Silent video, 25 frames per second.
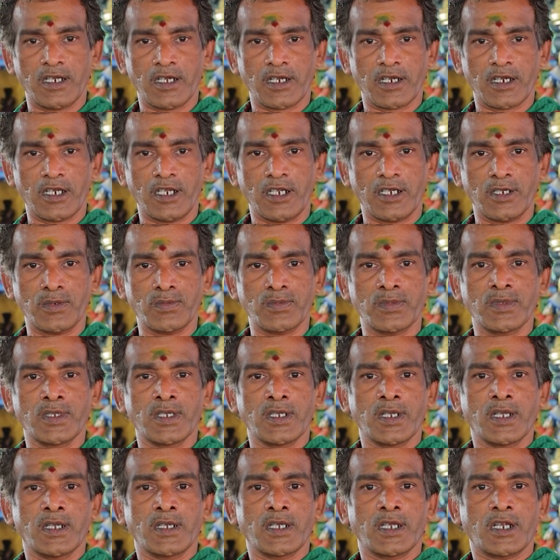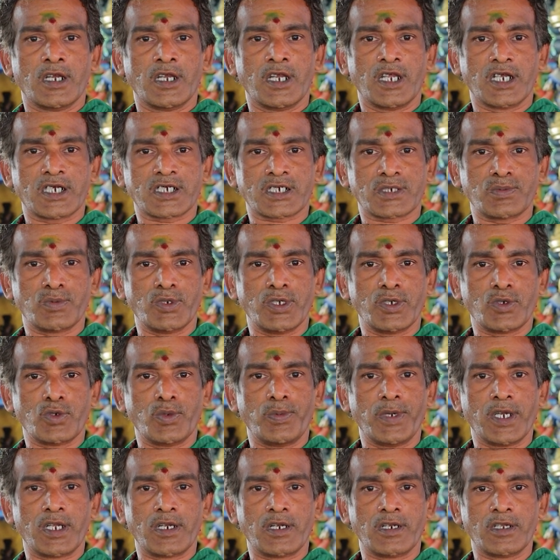இல்லங்களிலும் லக்ஷ்மி
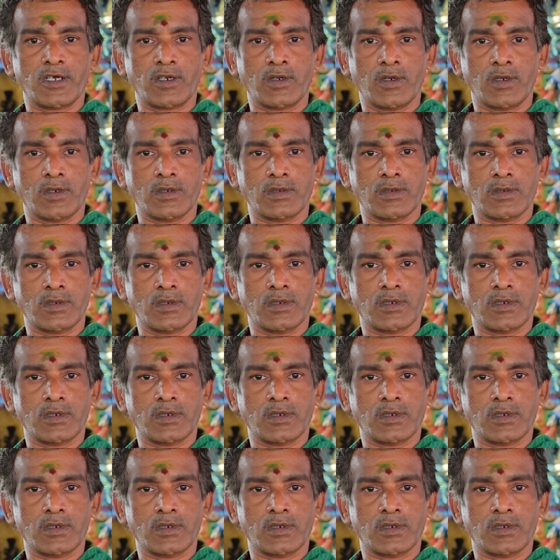குபேரன் அருள்